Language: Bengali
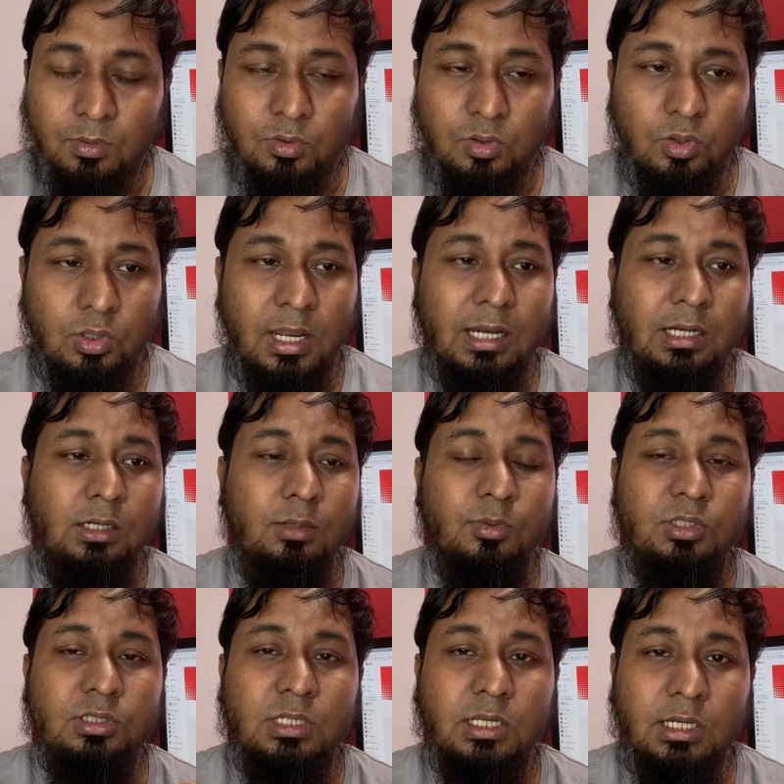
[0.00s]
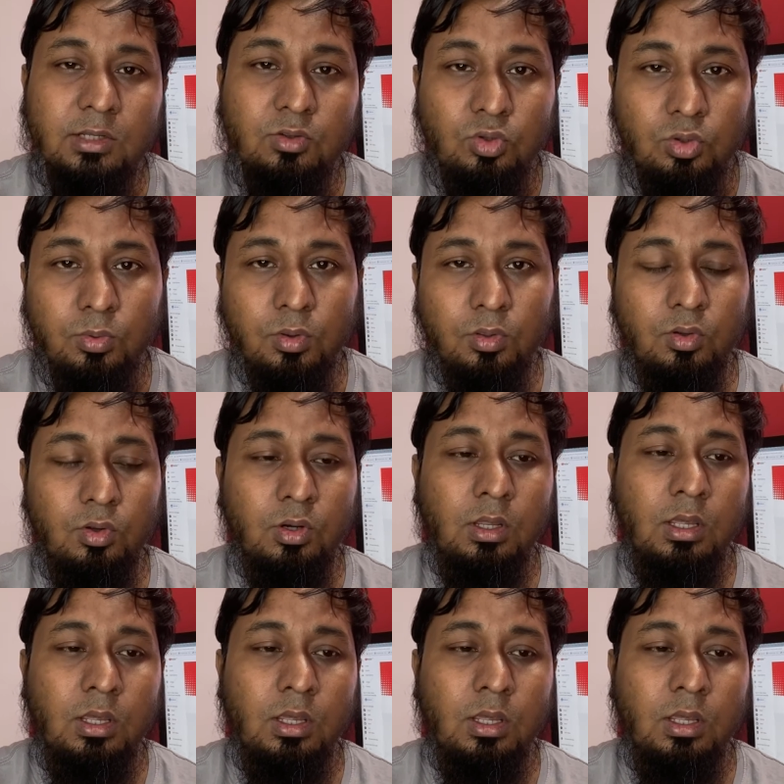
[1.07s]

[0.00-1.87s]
বছর আরেকটা প্রতিষ্ঠানের দুই বছর